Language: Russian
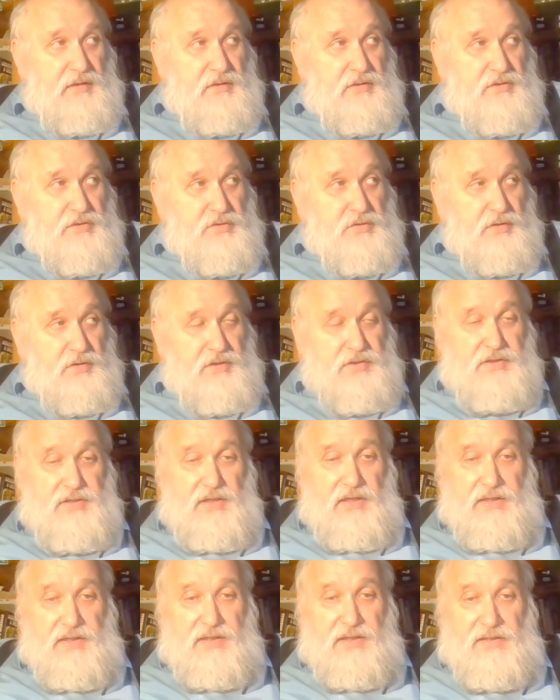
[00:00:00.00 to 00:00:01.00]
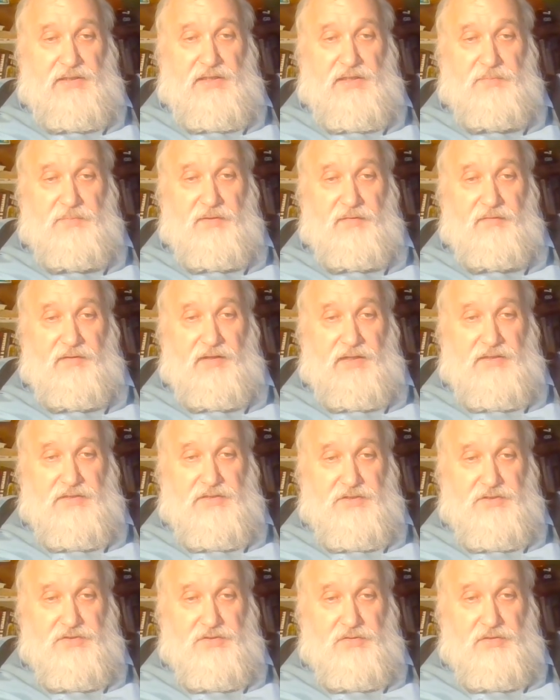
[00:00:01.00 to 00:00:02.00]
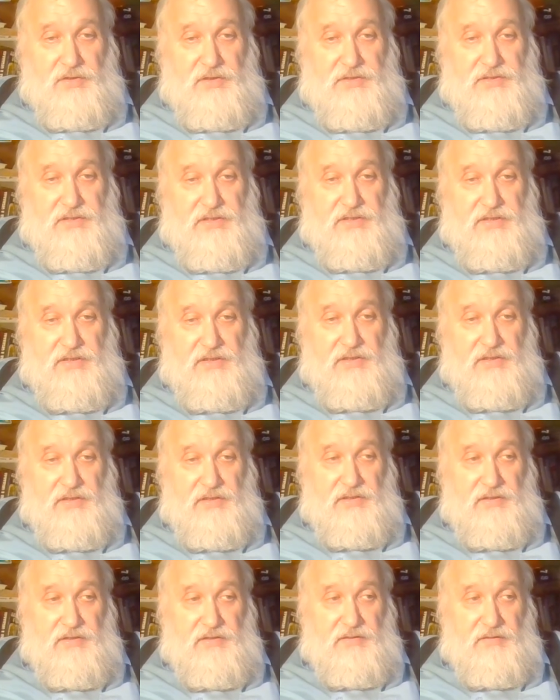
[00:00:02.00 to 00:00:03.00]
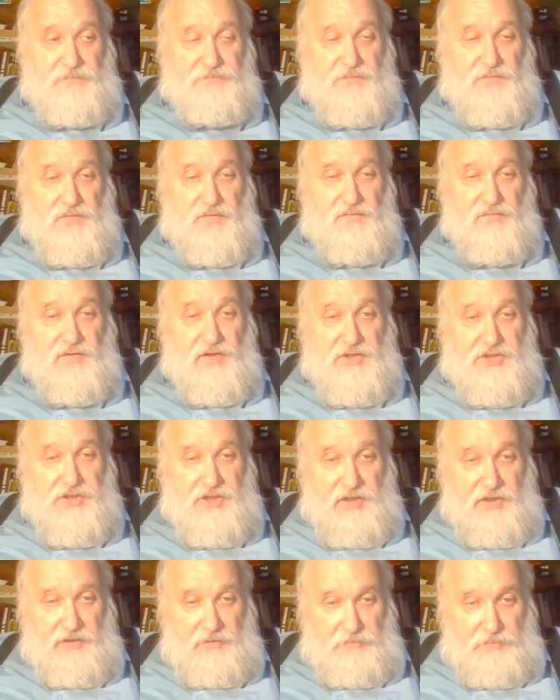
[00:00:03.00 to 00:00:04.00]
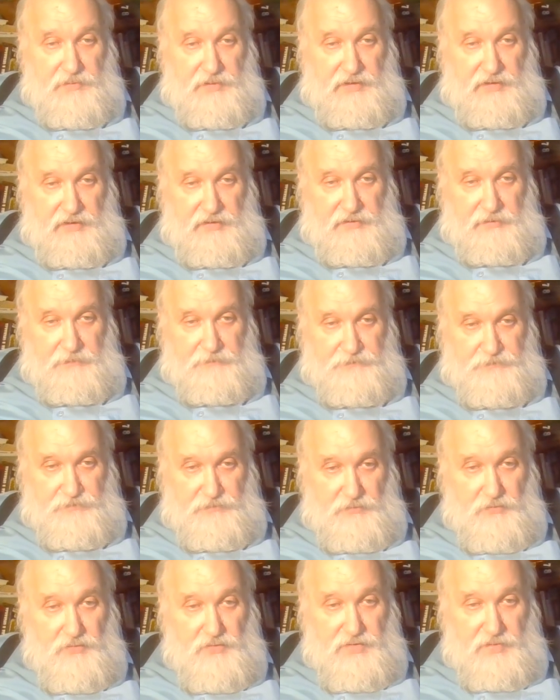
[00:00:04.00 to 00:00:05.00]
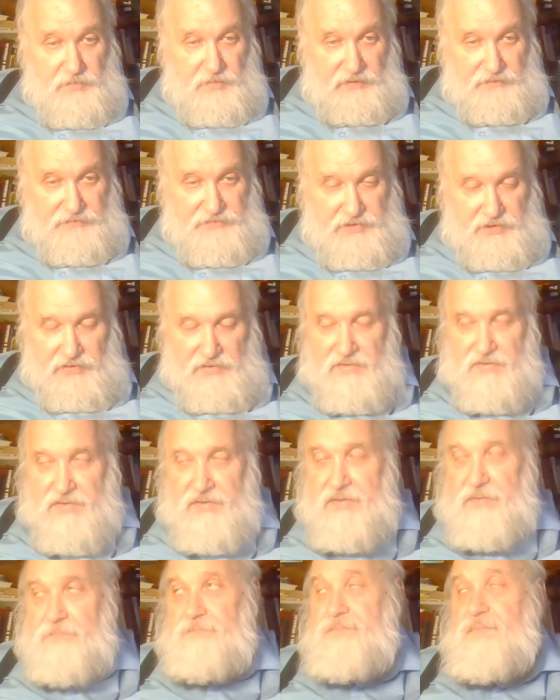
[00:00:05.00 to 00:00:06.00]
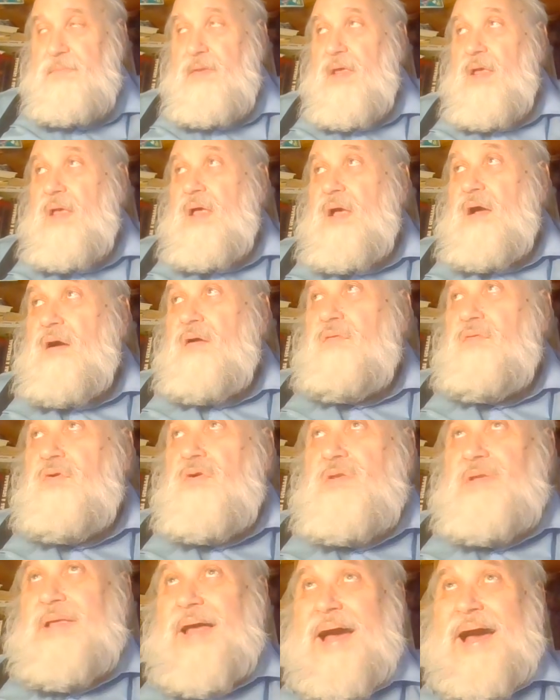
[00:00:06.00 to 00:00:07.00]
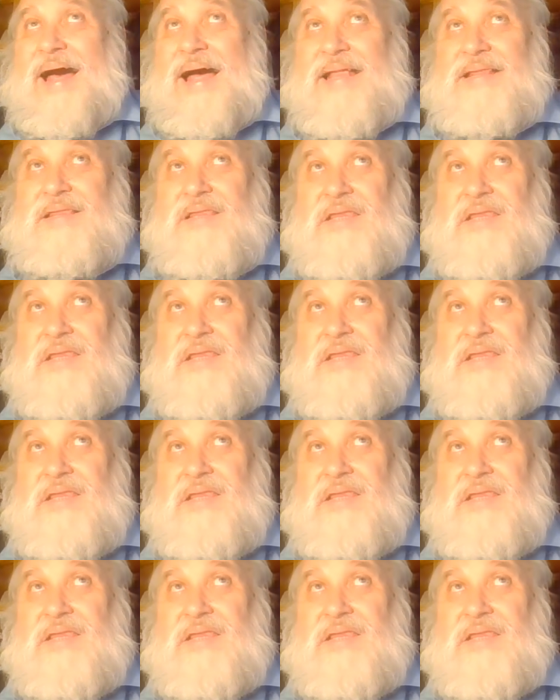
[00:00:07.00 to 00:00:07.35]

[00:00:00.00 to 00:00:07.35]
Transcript: к скорости ракеты добавляется скорость э, вращения планеты ну, Земля в частности. Вот. А